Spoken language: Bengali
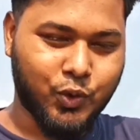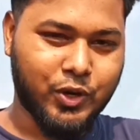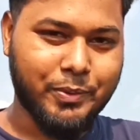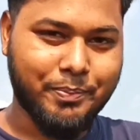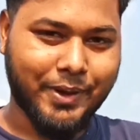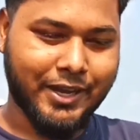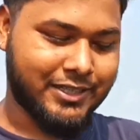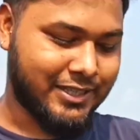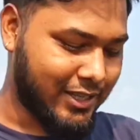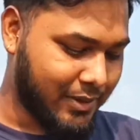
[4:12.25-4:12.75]

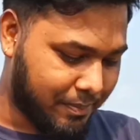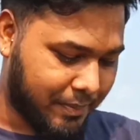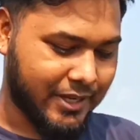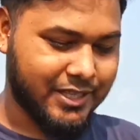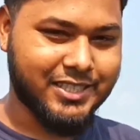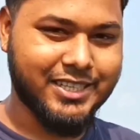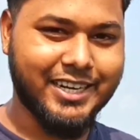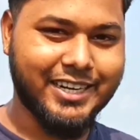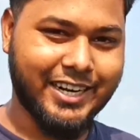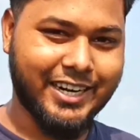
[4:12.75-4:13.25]
দড়ি প্যাচেই
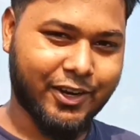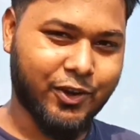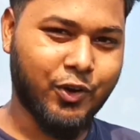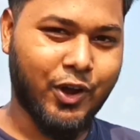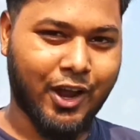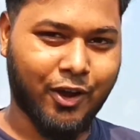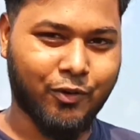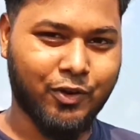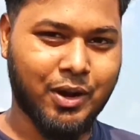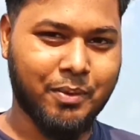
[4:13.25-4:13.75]
পেঁচি
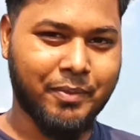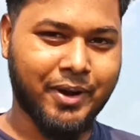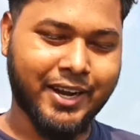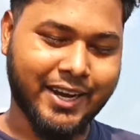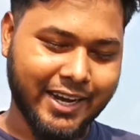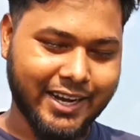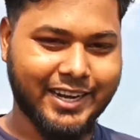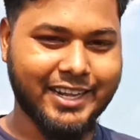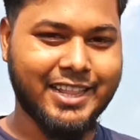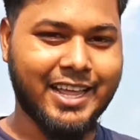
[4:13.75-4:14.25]
এটাকেও এখন আমরা
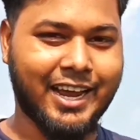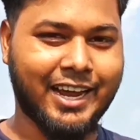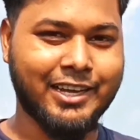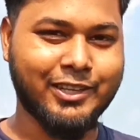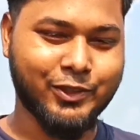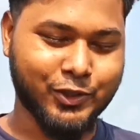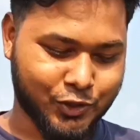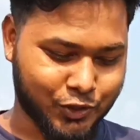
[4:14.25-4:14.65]
কেটে দেখাই